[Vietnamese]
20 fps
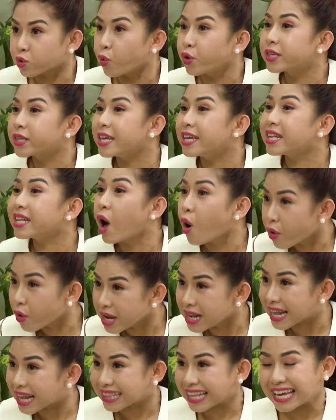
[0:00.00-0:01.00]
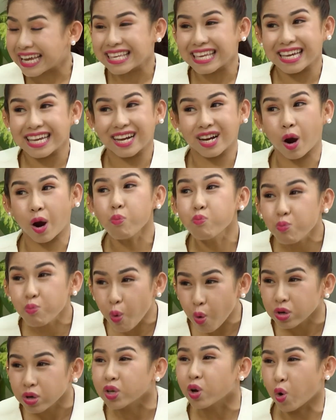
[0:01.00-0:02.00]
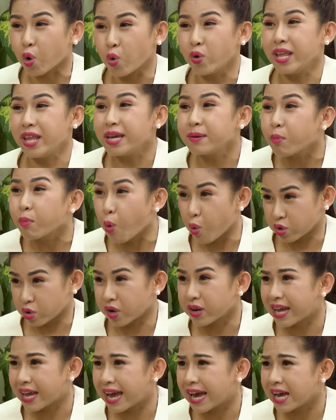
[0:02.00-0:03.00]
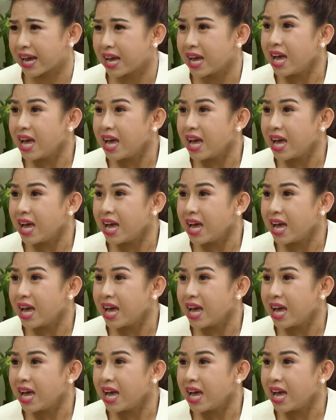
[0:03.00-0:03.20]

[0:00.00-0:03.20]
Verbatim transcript: Tụi chị nói là tại vì không muốn cho cô Liên buồn thôi ha.